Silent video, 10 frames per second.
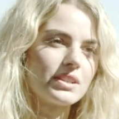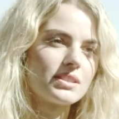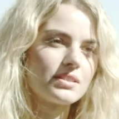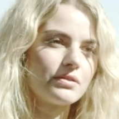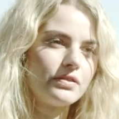
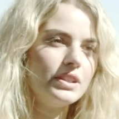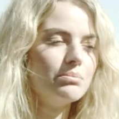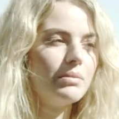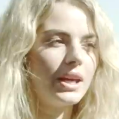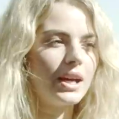was viel
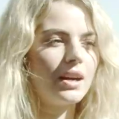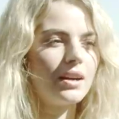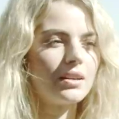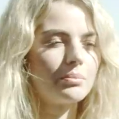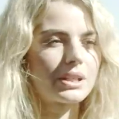
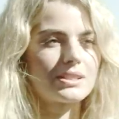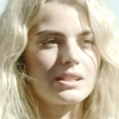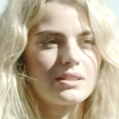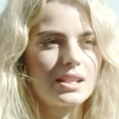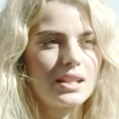mehr
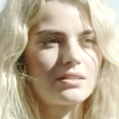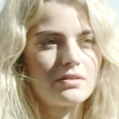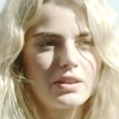Präsenz hat,